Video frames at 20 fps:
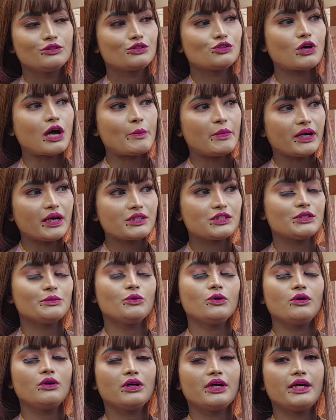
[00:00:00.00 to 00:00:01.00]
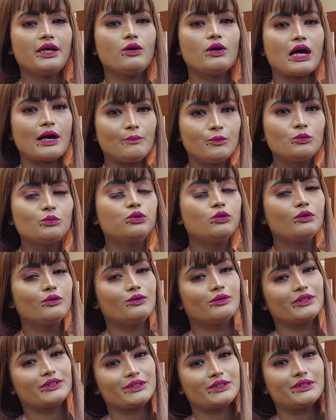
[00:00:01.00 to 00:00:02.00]
তো আমার কাছে মনে হয় আপু ভুল
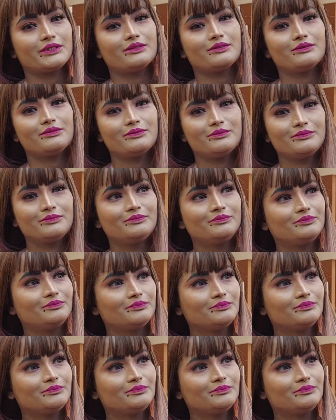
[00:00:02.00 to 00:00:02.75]
করেছে ইশরাত